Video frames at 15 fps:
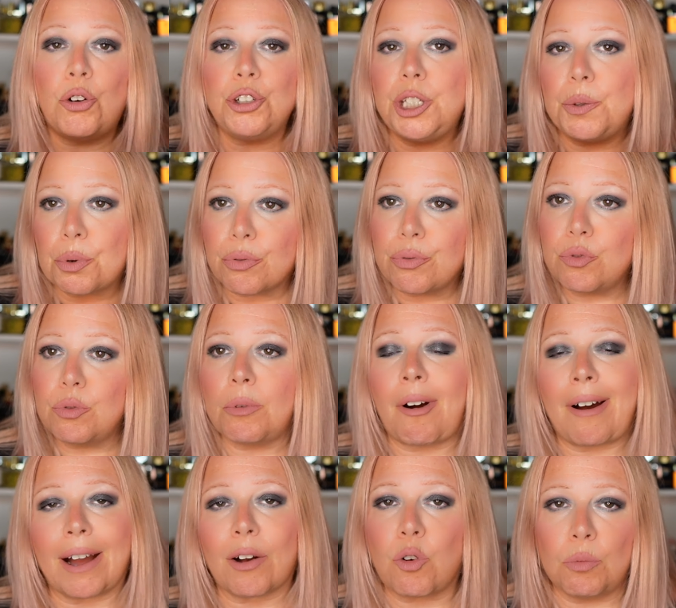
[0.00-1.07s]
ogni
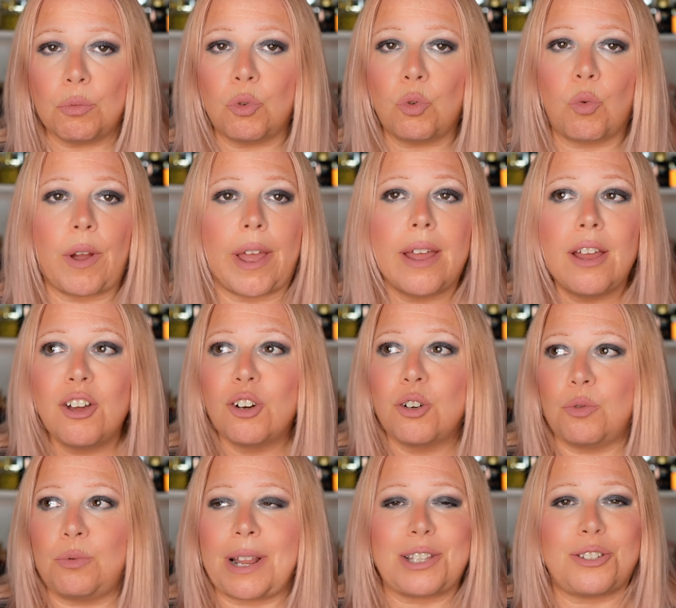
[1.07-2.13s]
profumo ha comunque
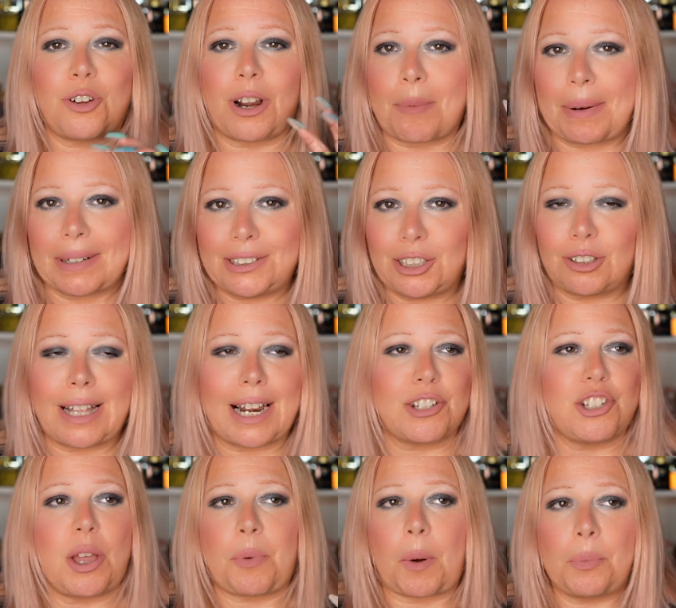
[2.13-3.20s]
una storia particolare,
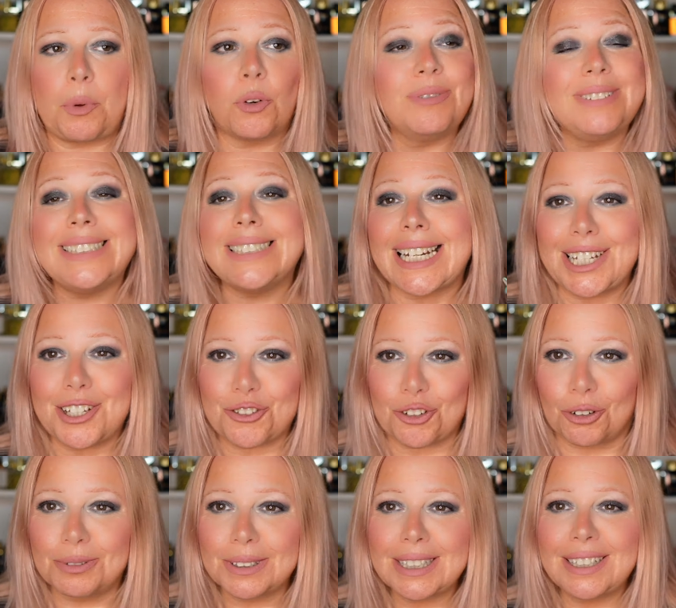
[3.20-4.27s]
cioè proprio un
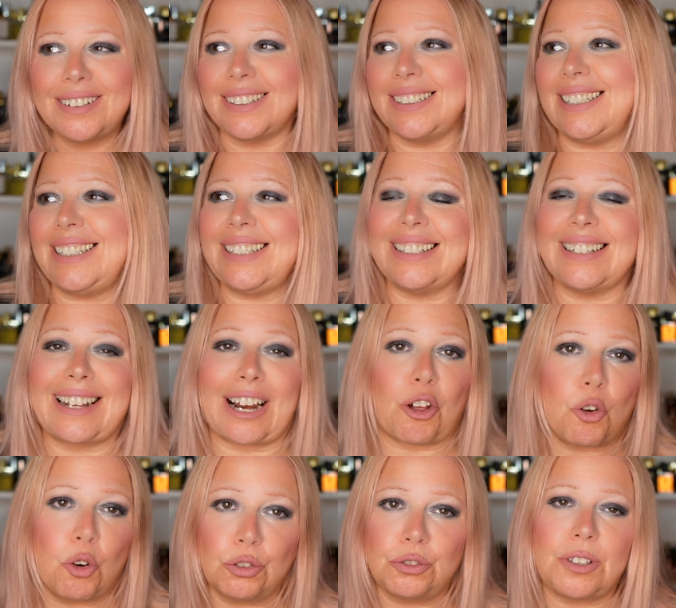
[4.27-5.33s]
riso di
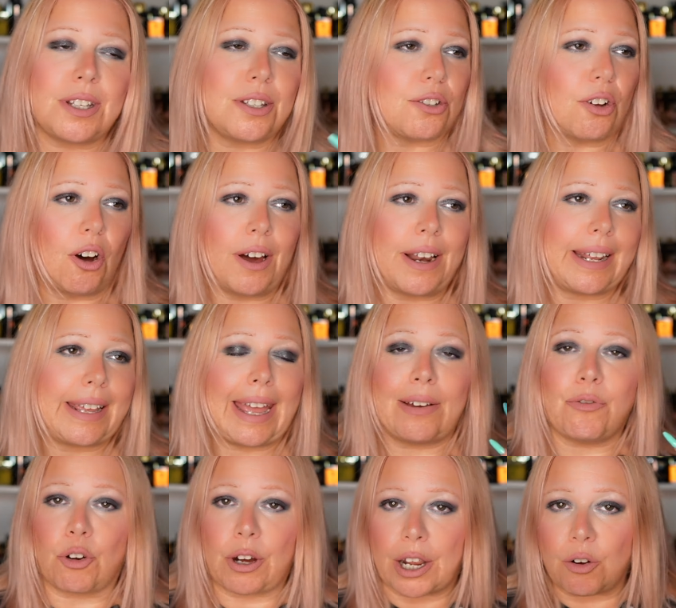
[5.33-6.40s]
racconti, storie che
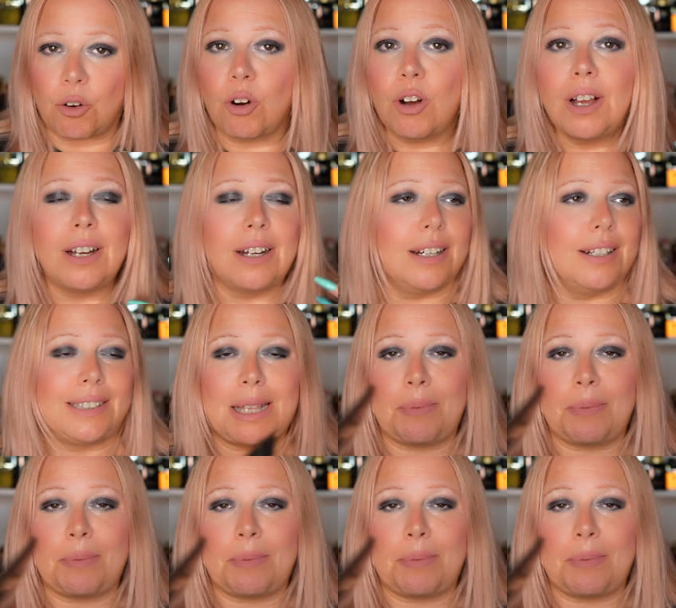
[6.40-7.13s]
evocano eh,